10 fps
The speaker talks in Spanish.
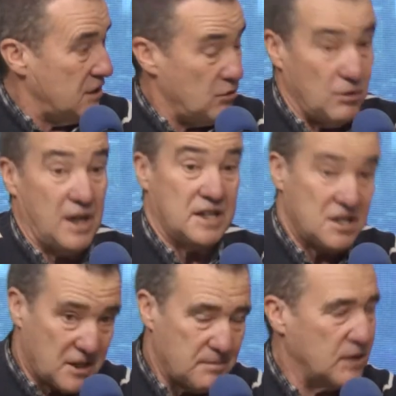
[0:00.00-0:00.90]
Yo haría
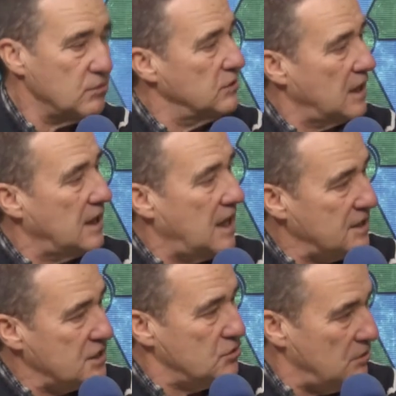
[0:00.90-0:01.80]
esa pregunta al,
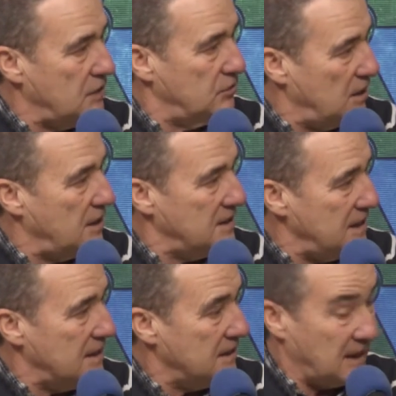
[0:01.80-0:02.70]
resto de la
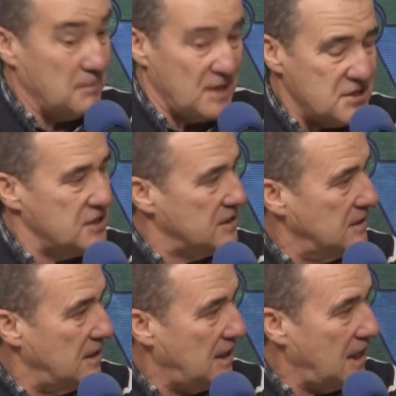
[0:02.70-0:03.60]
ciudadanía, que piensen
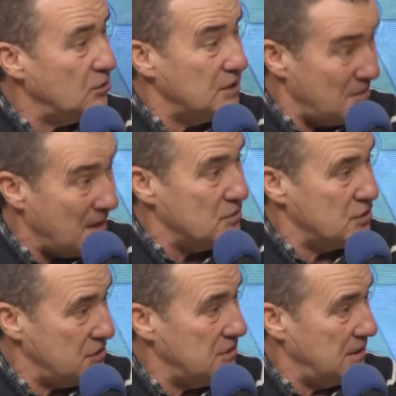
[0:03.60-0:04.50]
a dónde vamos
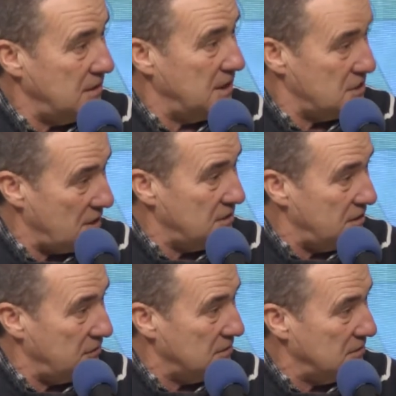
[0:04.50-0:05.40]
en esta dirección.